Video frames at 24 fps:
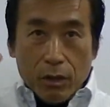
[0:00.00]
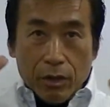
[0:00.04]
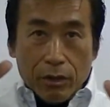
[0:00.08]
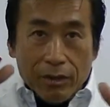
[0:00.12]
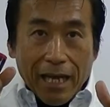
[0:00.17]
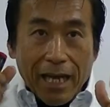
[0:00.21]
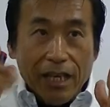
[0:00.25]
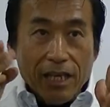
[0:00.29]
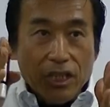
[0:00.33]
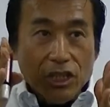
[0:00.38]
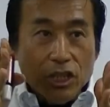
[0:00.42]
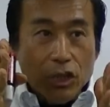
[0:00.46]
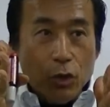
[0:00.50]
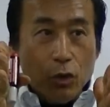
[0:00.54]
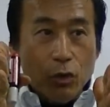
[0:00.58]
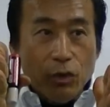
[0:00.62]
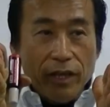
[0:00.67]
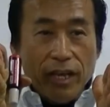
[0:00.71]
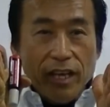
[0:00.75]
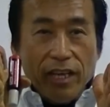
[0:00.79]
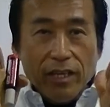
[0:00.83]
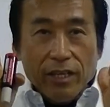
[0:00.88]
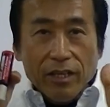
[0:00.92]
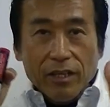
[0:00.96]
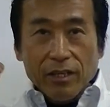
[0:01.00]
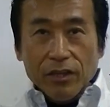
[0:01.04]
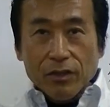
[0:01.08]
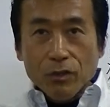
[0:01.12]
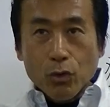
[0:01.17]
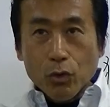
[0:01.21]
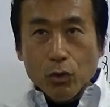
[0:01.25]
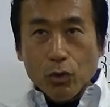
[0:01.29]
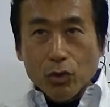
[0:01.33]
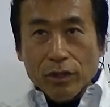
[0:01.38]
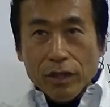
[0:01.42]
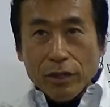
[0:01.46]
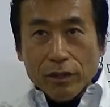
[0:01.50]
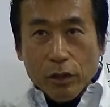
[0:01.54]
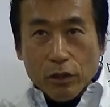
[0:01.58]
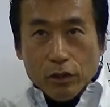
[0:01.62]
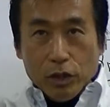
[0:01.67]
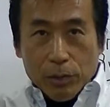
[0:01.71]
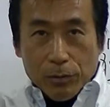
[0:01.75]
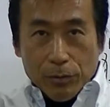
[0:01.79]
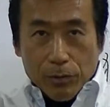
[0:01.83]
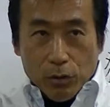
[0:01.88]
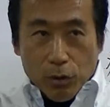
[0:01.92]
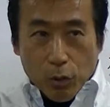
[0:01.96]
対象をね外じゃなくて
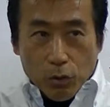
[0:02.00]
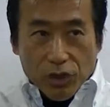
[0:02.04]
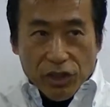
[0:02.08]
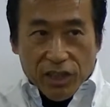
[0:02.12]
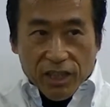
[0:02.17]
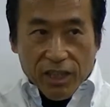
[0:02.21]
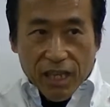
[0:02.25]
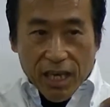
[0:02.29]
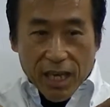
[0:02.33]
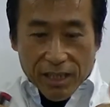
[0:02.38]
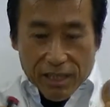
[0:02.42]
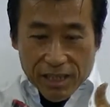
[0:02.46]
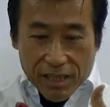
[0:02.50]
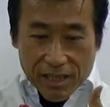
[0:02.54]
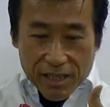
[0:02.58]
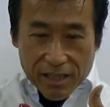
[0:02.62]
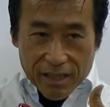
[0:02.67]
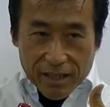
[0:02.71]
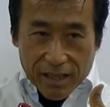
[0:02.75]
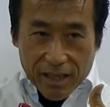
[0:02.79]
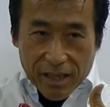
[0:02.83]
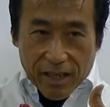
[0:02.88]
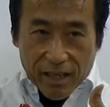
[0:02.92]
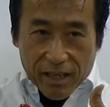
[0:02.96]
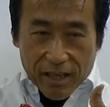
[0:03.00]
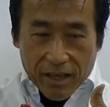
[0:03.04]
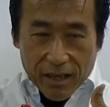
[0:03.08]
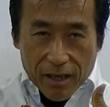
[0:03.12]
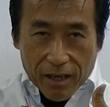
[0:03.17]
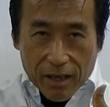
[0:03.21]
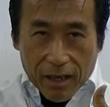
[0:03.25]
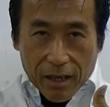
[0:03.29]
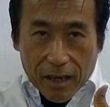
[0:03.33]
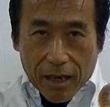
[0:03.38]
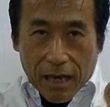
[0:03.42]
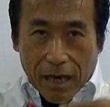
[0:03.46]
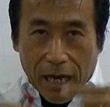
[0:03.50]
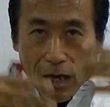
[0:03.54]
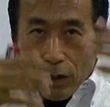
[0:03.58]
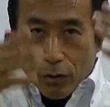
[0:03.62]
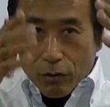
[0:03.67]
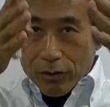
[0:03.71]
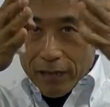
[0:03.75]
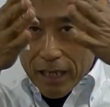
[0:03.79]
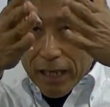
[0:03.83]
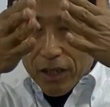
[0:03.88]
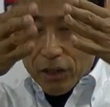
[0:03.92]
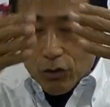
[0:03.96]
自分の内側にねあ
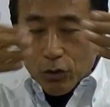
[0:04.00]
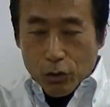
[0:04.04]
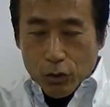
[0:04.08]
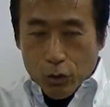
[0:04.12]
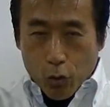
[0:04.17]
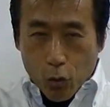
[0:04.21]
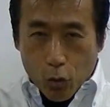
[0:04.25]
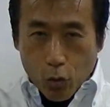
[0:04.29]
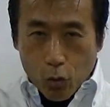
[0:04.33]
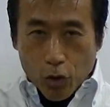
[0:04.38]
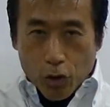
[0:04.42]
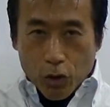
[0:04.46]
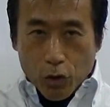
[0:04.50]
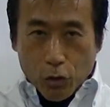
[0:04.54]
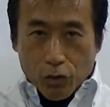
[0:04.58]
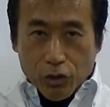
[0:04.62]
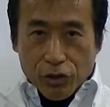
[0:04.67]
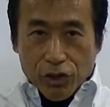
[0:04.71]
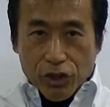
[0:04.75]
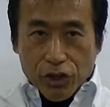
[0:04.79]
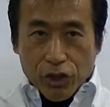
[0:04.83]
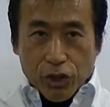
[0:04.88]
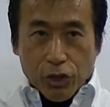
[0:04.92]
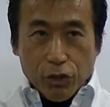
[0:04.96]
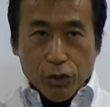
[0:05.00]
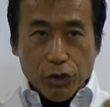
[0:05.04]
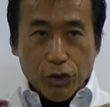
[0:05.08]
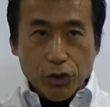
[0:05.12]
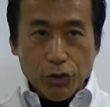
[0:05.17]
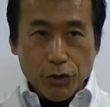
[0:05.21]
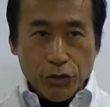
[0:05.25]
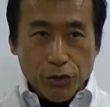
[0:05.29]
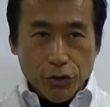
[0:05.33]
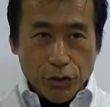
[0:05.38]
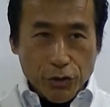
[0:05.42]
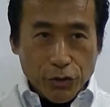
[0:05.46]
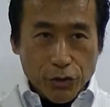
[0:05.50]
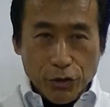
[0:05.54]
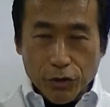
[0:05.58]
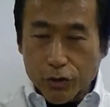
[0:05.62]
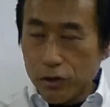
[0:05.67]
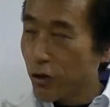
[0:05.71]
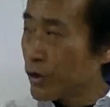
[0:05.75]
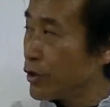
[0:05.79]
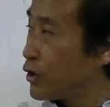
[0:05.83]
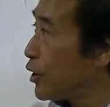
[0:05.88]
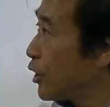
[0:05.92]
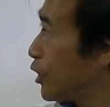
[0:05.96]
る対象に心を一つに集中する
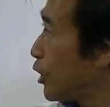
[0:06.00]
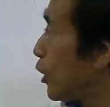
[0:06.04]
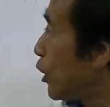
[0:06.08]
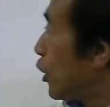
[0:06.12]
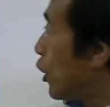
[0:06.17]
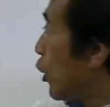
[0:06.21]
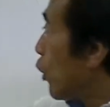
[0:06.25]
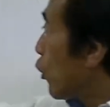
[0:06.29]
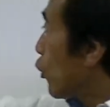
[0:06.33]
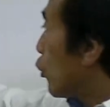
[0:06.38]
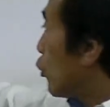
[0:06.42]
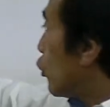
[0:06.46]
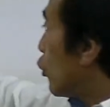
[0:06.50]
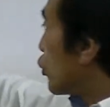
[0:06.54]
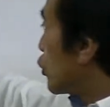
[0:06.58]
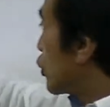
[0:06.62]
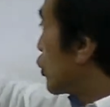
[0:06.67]
この